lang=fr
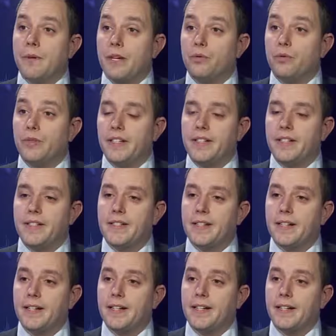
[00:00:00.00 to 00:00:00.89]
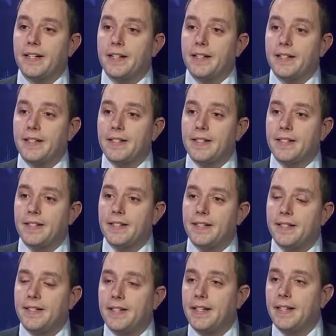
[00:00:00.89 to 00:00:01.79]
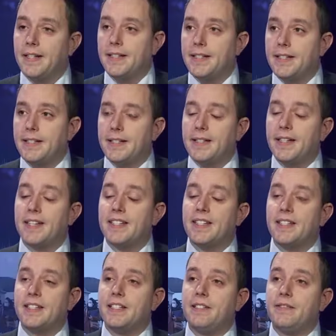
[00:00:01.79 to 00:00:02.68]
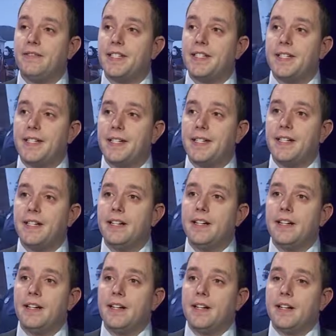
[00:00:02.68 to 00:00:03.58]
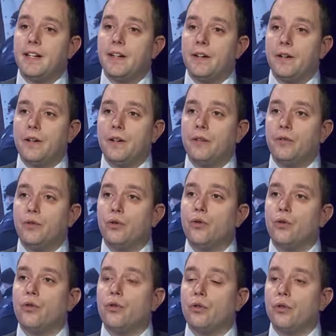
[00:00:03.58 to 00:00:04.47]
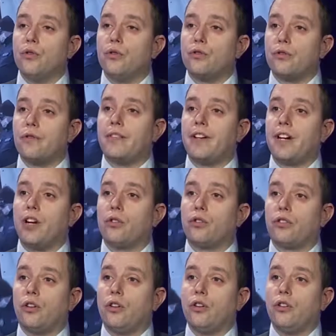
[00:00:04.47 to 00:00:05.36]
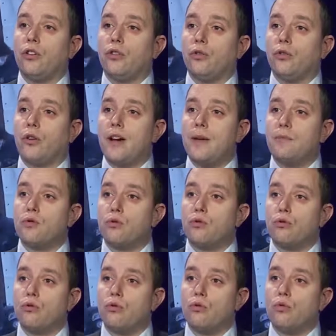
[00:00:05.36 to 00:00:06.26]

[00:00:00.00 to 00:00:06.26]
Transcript: Écoutez, c'est assez difficile de se faire entendre dans la mesure